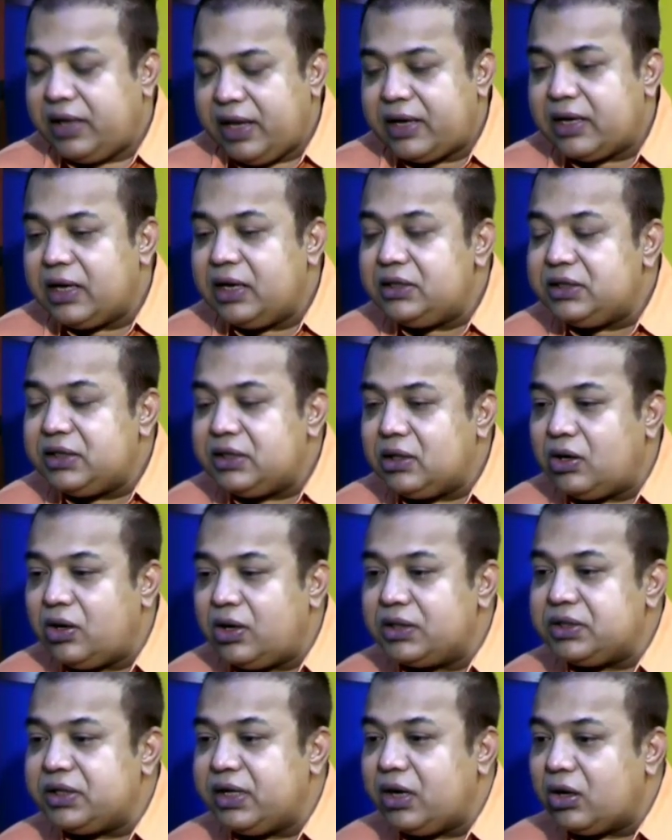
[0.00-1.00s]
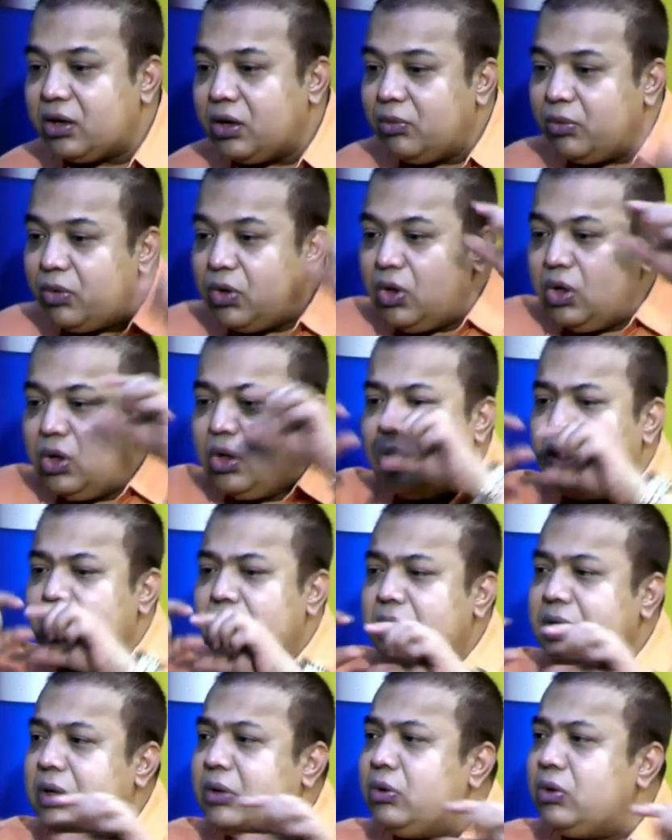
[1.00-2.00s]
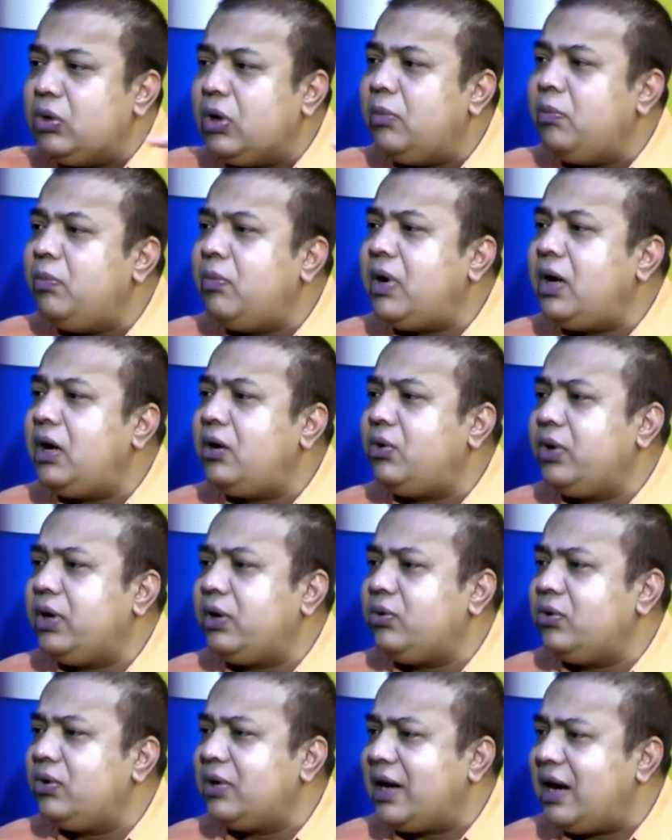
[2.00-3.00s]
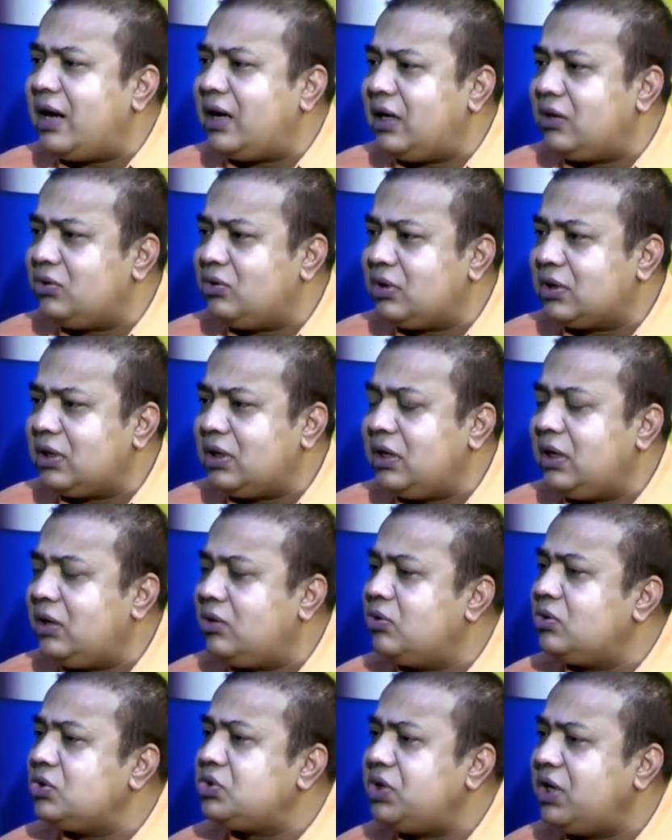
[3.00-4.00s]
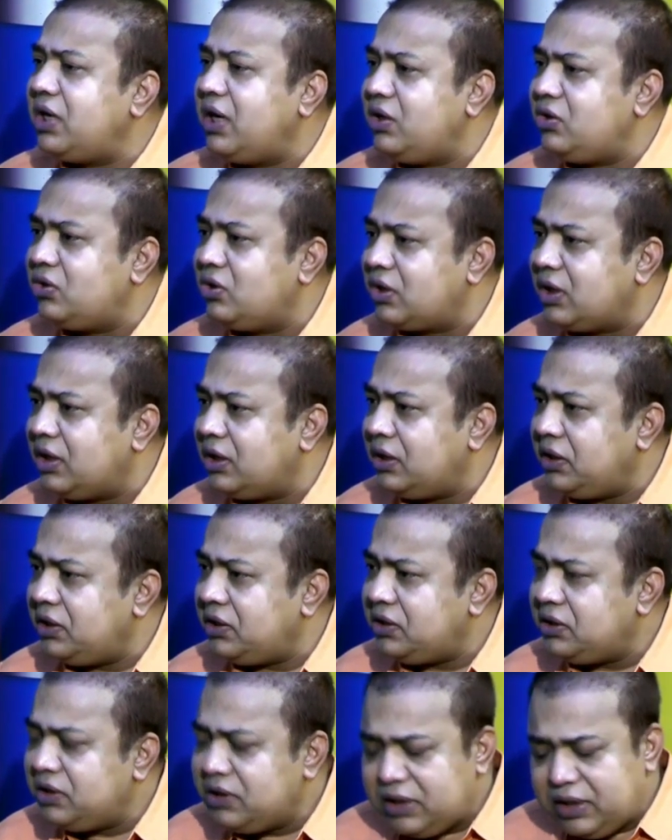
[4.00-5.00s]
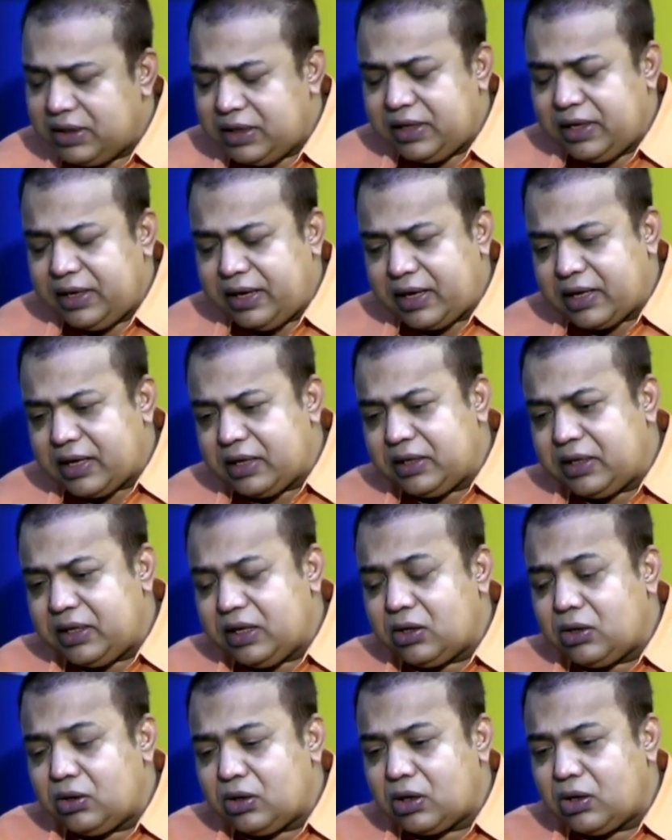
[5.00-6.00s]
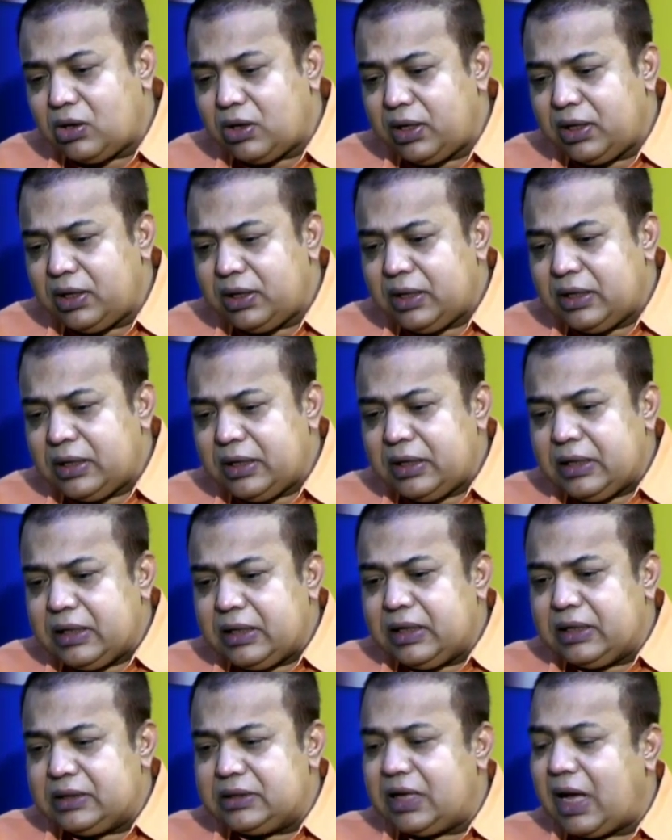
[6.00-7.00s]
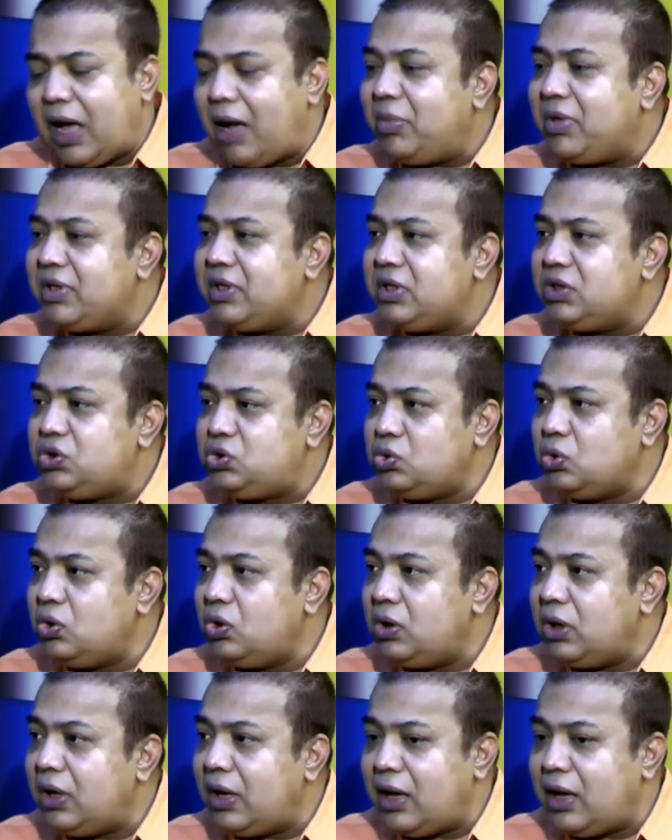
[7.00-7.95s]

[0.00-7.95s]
এখানে যেটা হয় যে এরকম লম্বা করে কোনো কাটার দরকার নেই কোনো সেলাইয়ের দরকার নেই এখানে কি করা হয় যে আমাদের চুল